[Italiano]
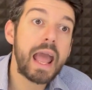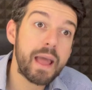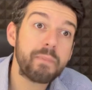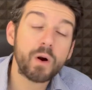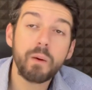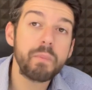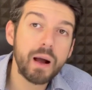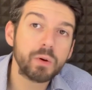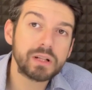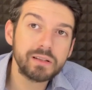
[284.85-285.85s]
eh, però
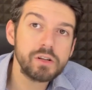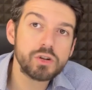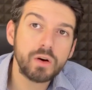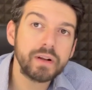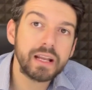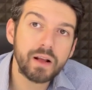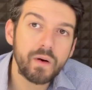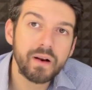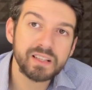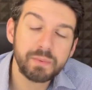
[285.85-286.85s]
abbiamo tanti giovani che
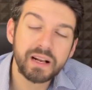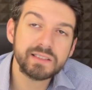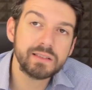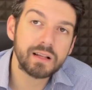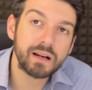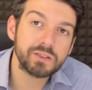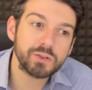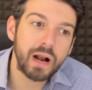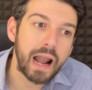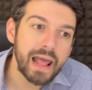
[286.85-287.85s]
non hanno esperienza
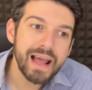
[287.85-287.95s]
internazionale.